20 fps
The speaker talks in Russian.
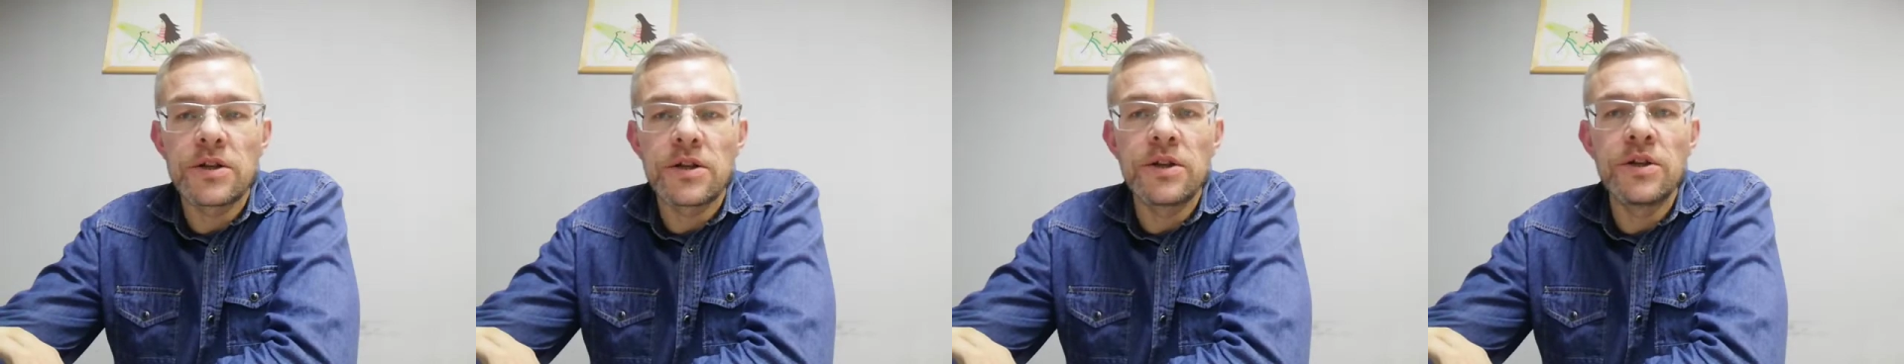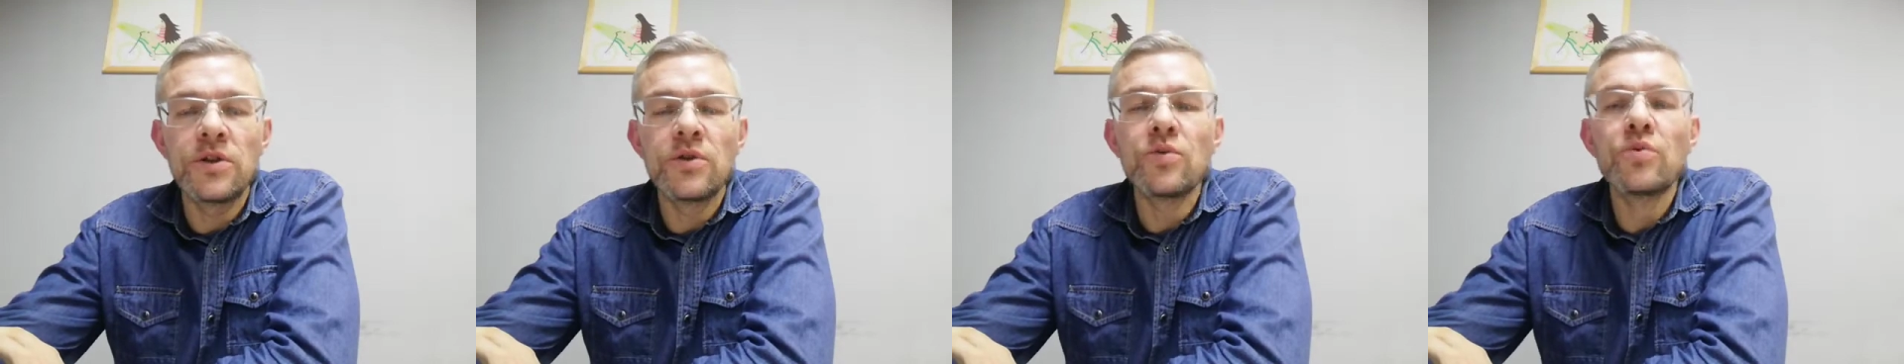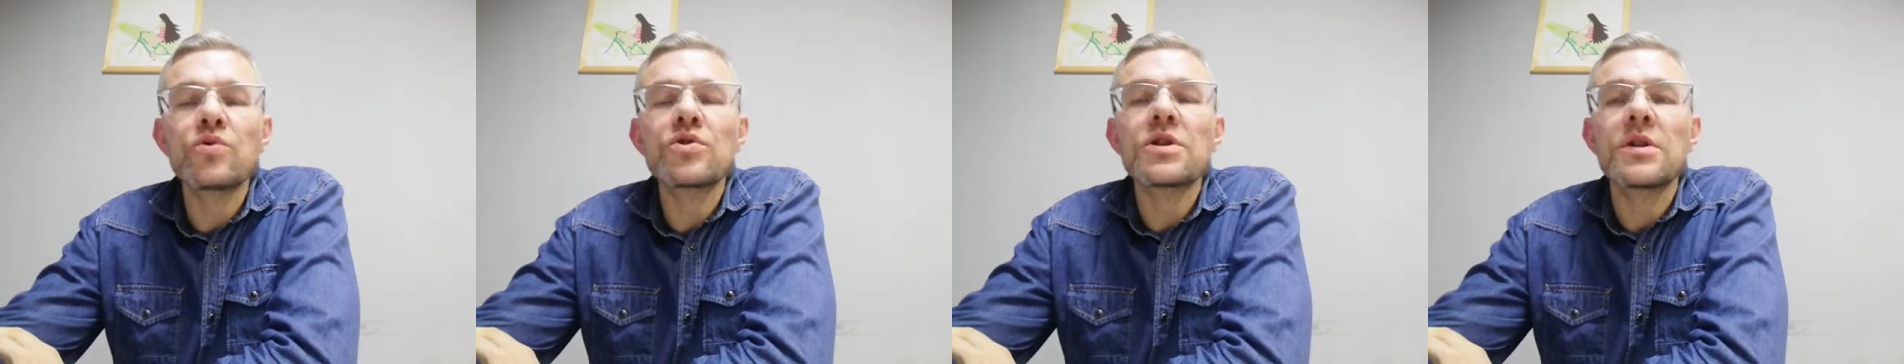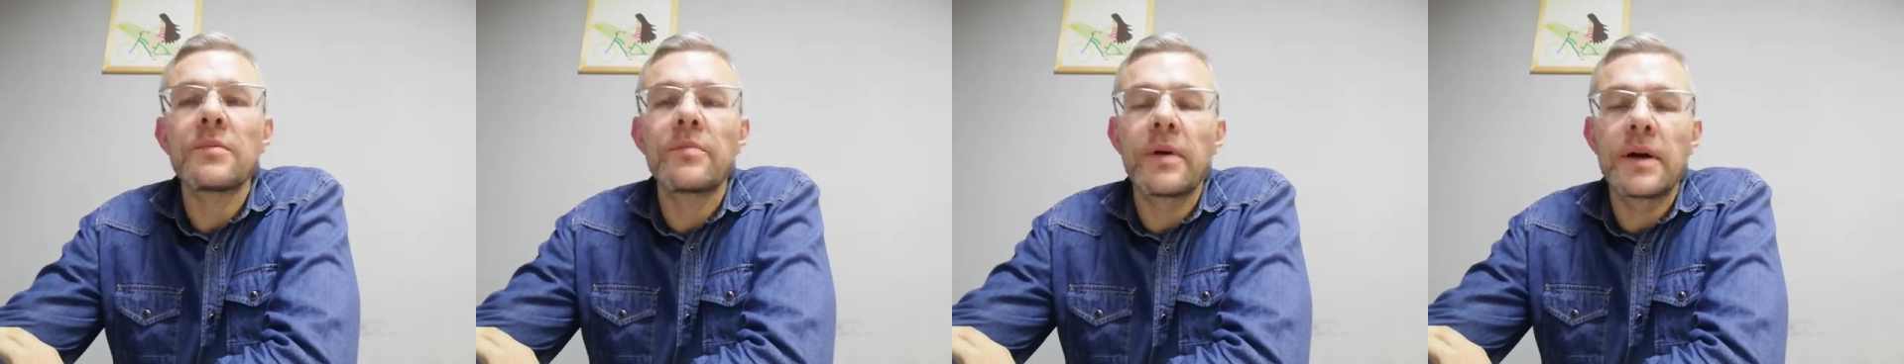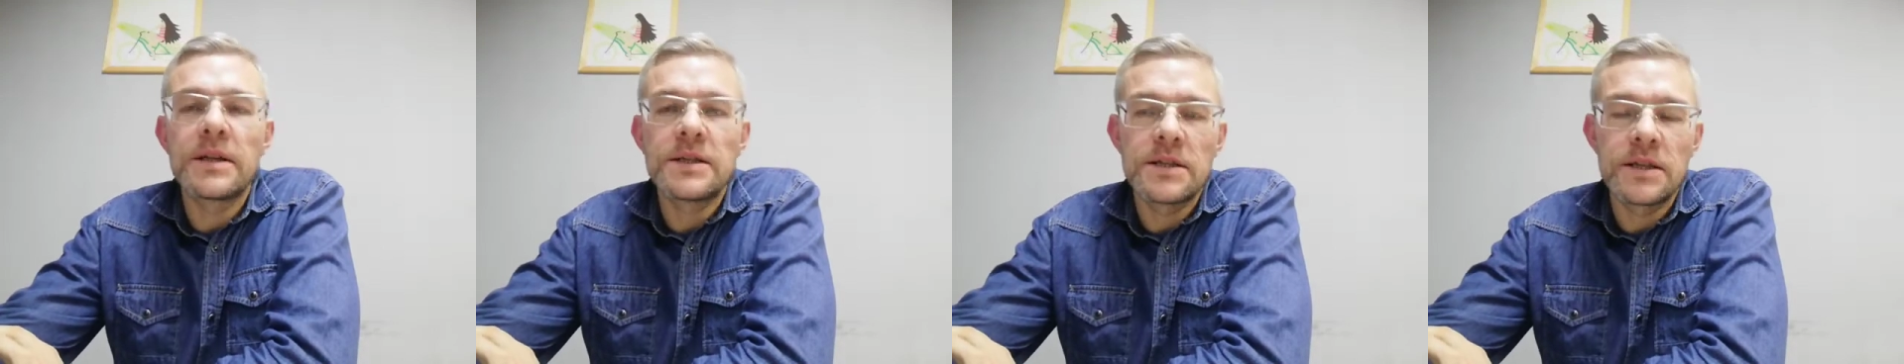и нужно
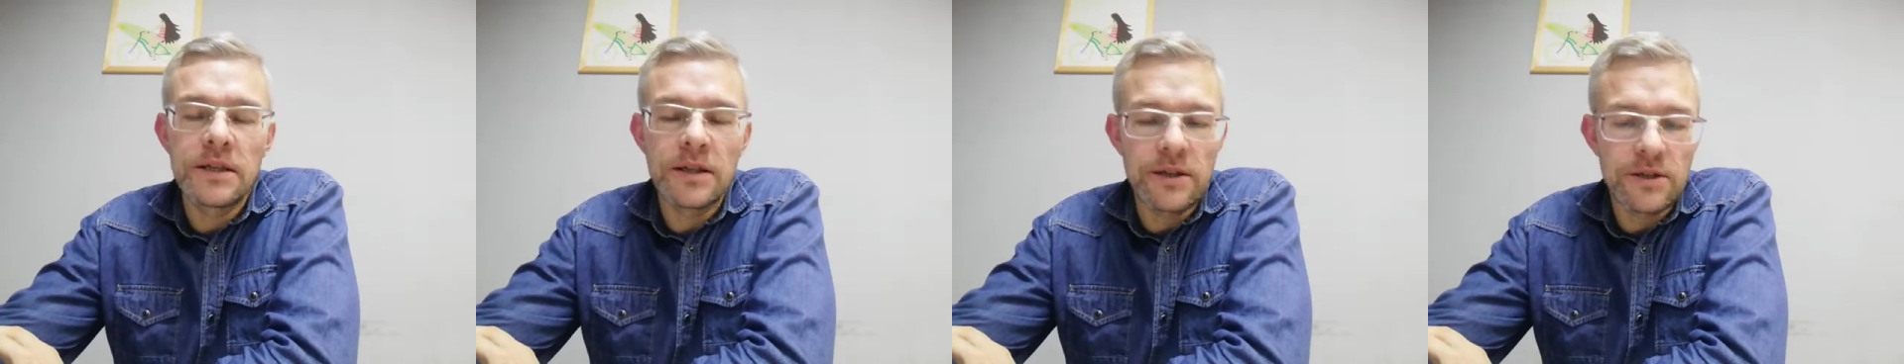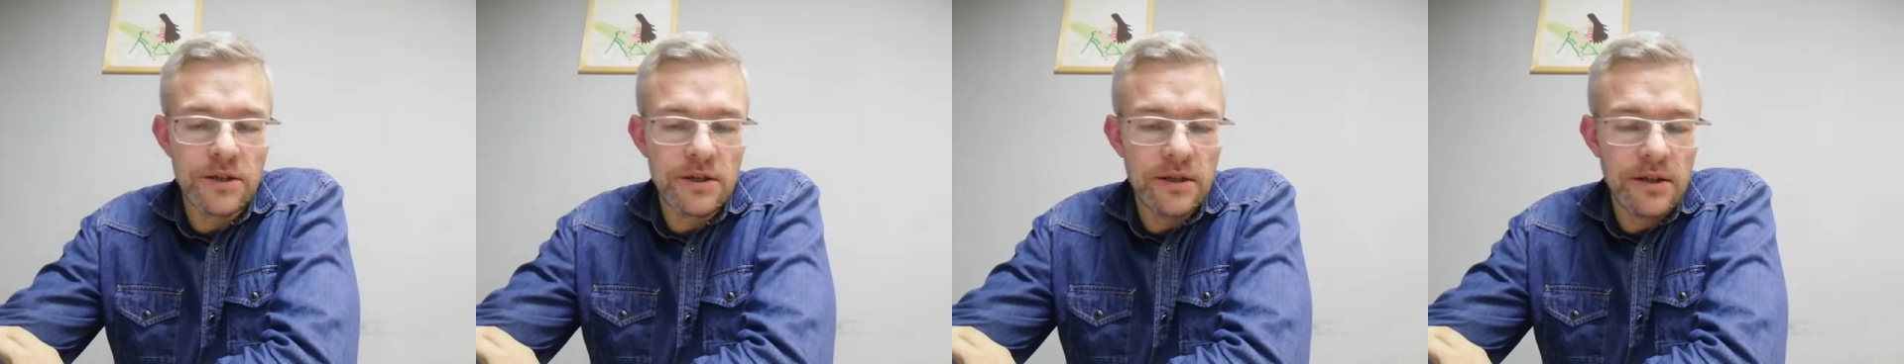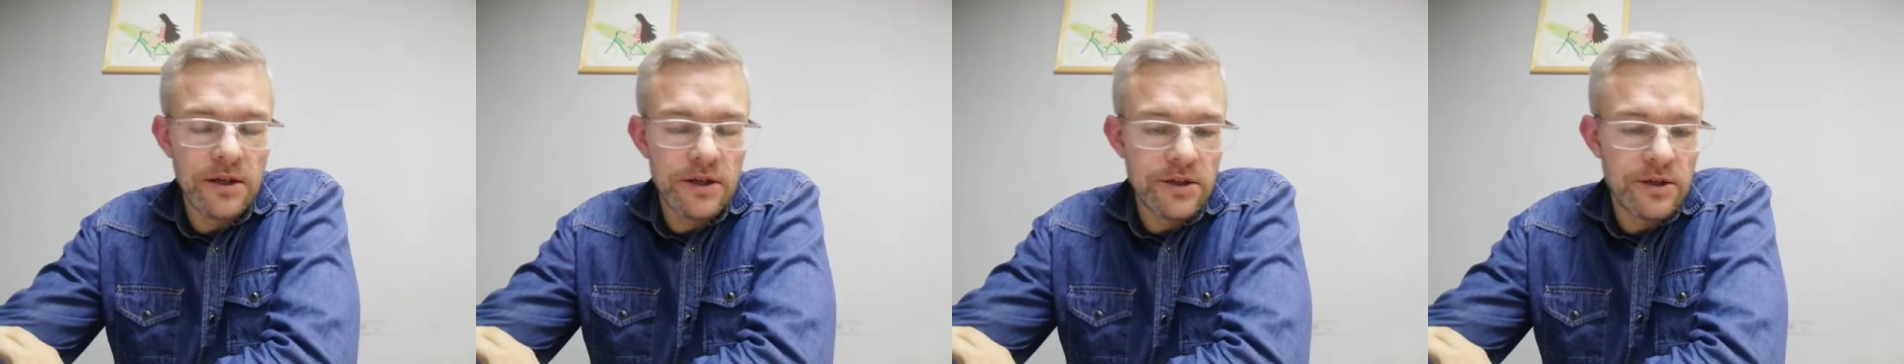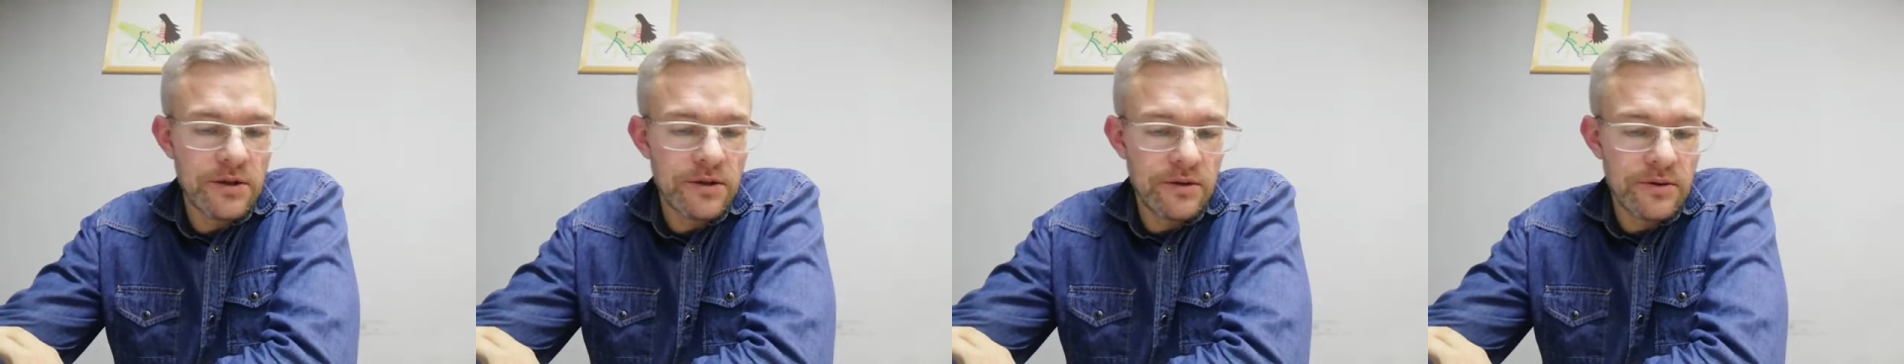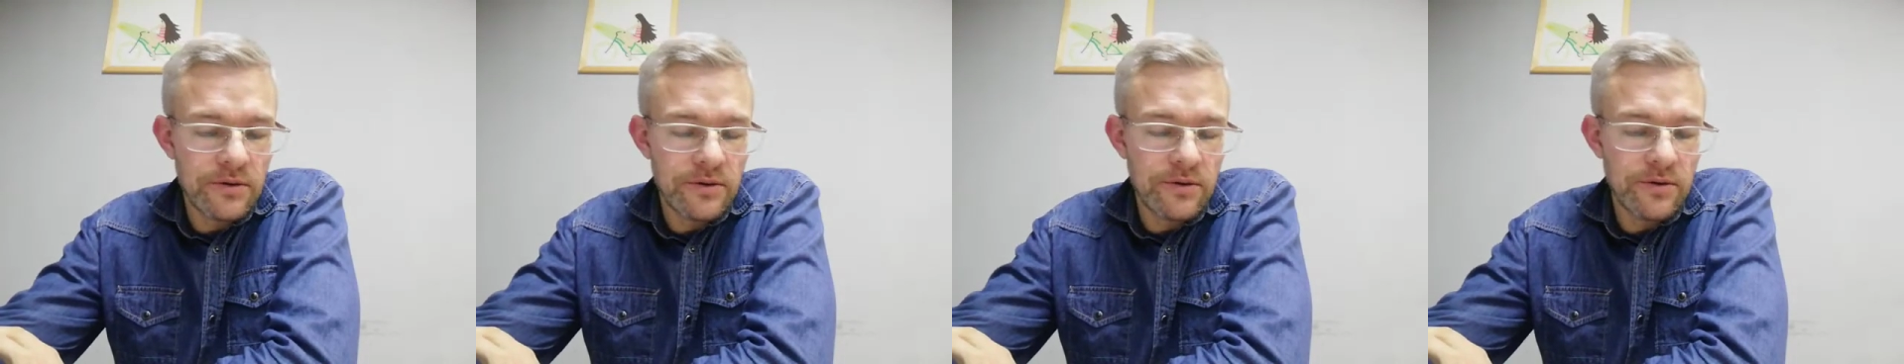пойти даже дальше.
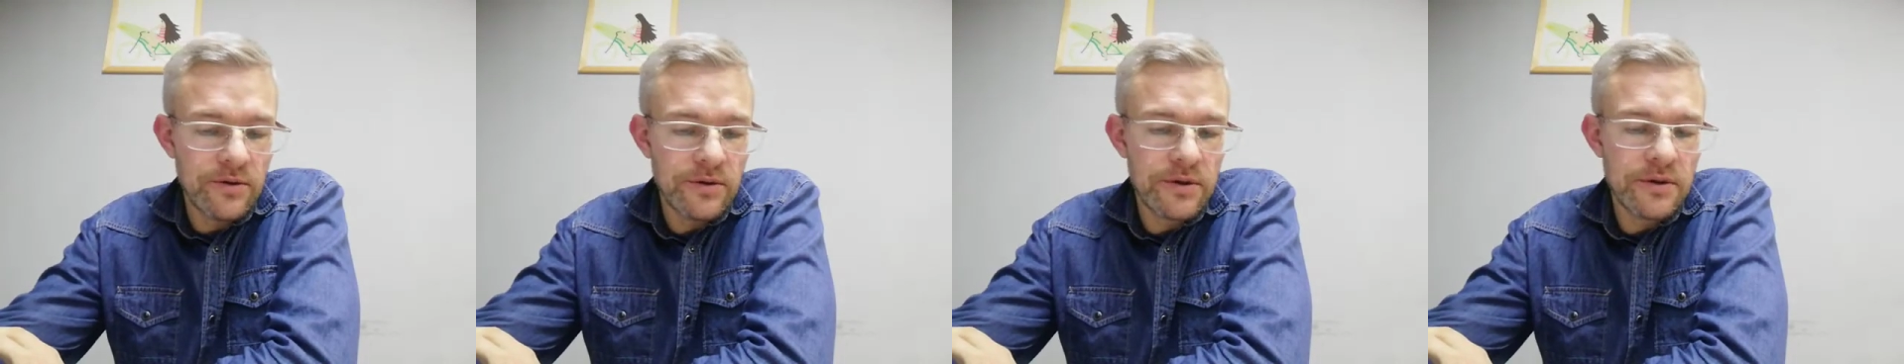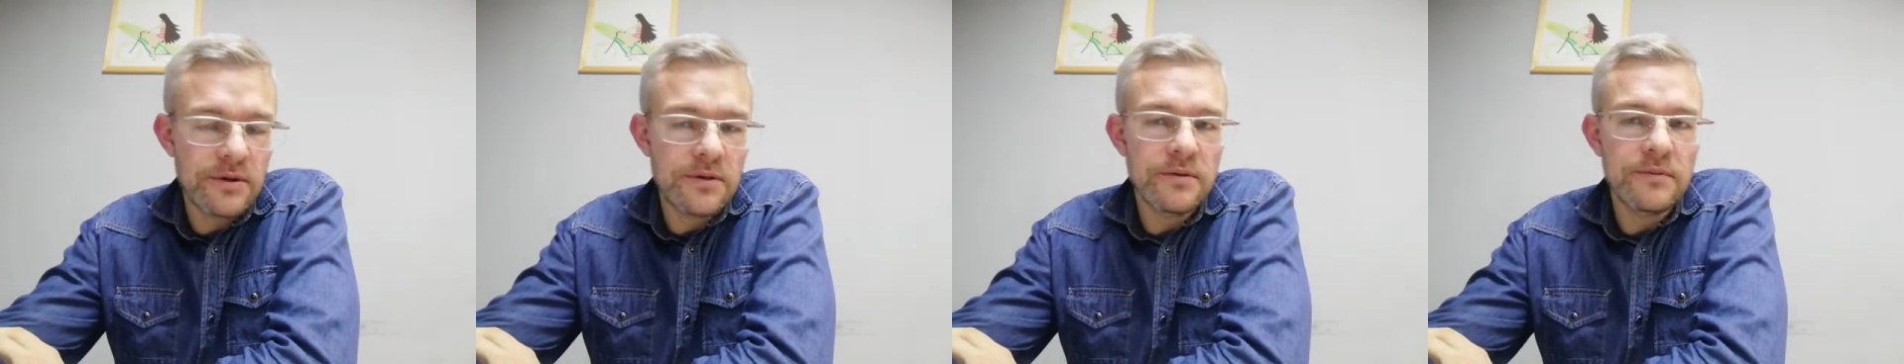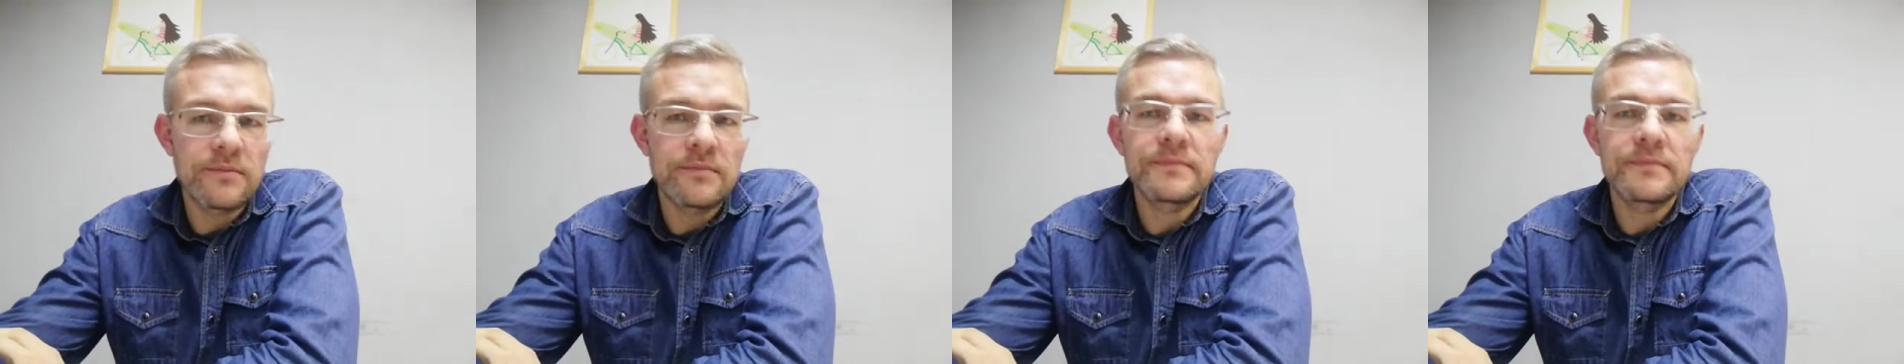То есть,